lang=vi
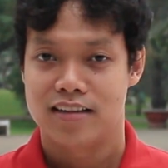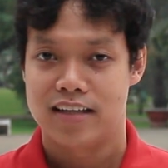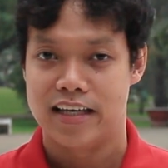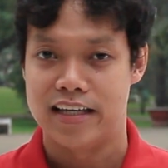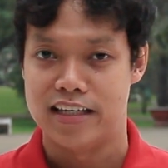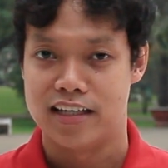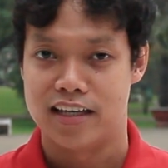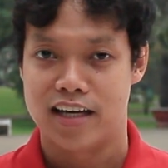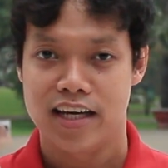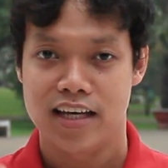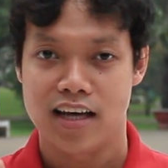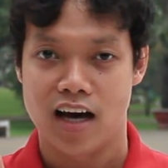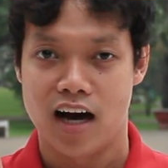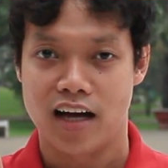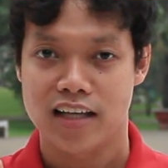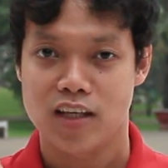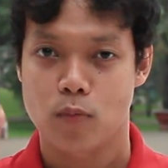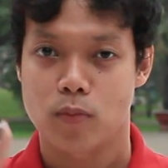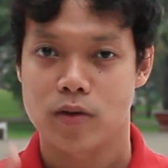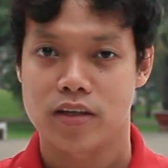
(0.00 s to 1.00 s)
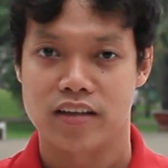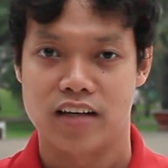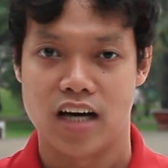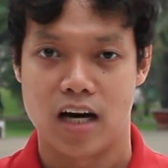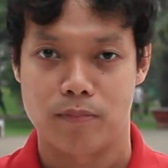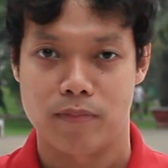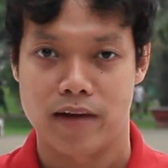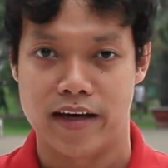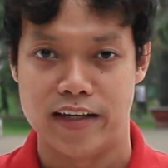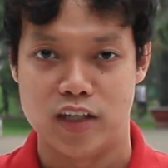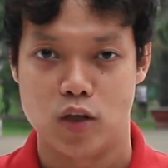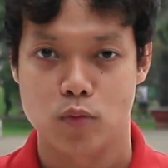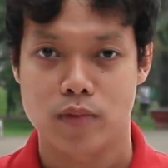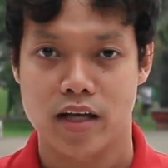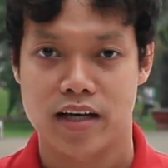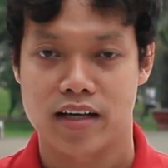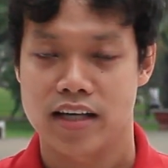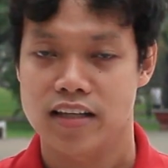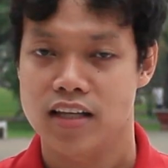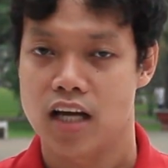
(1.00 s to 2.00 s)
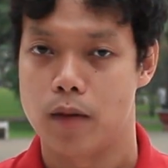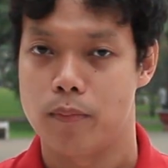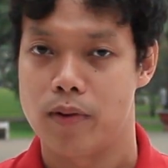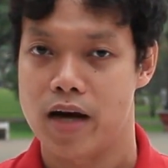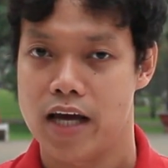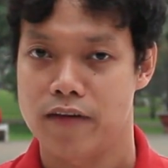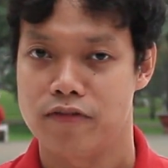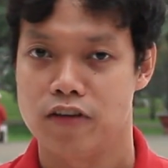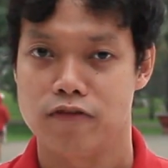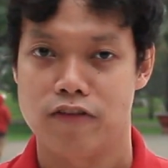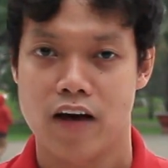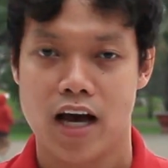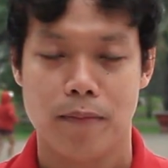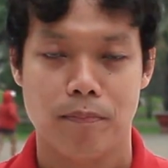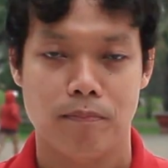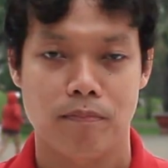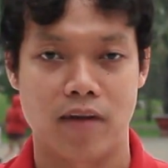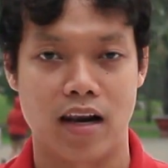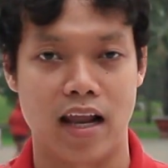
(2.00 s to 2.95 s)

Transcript: Thì khi ở trong cái trường hợp này, chúng ta kết hợp hai phương pháp